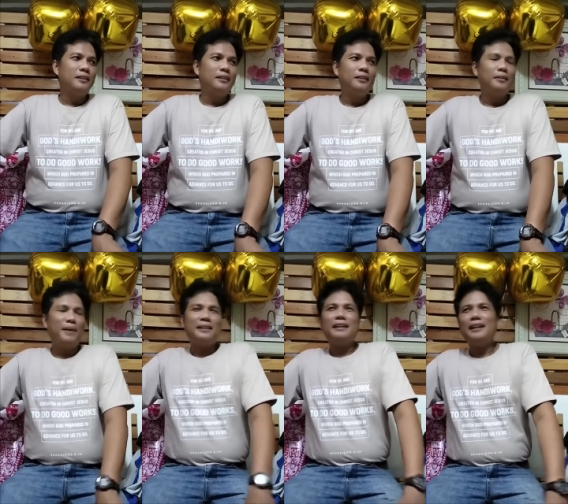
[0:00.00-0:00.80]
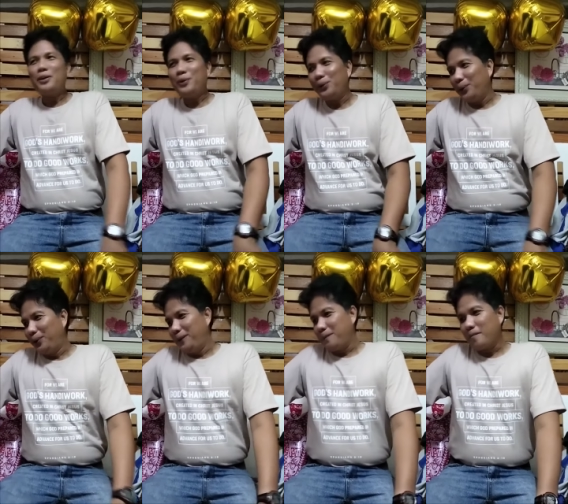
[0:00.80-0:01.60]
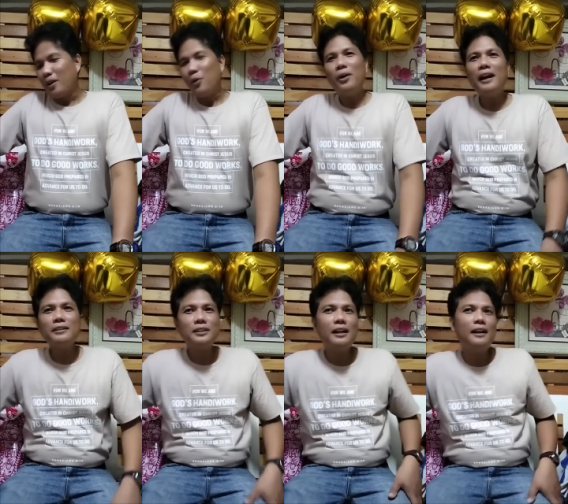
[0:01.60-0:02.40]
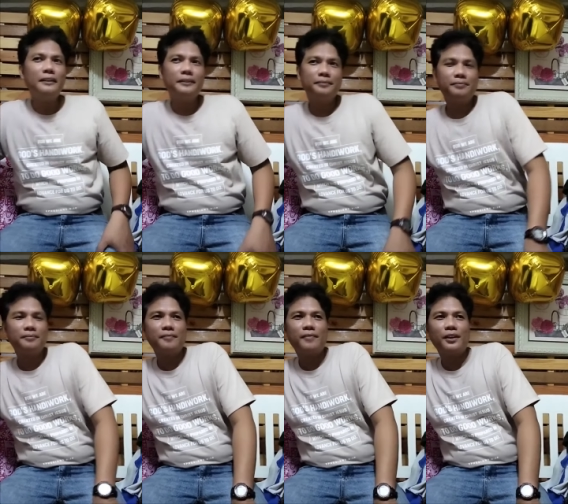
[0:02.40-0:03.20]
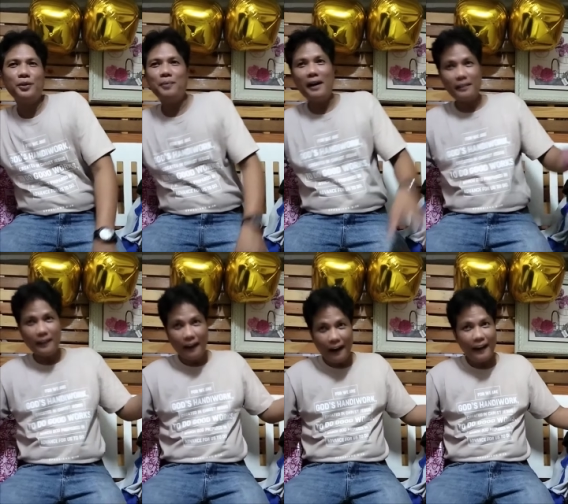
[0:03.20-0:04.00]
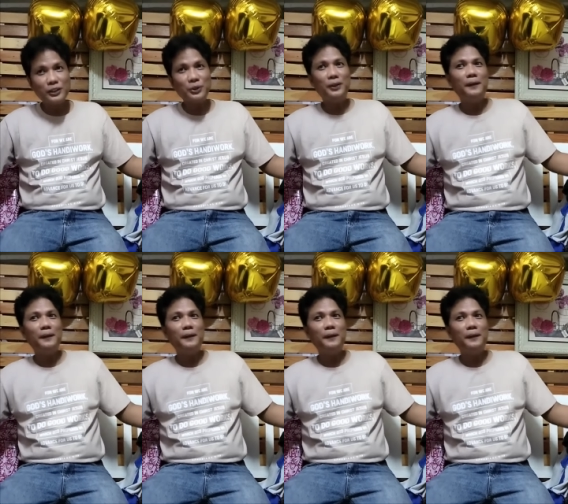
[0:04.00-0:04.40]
Pagdating ko doon, wala sila. Yung mga taga Quezon.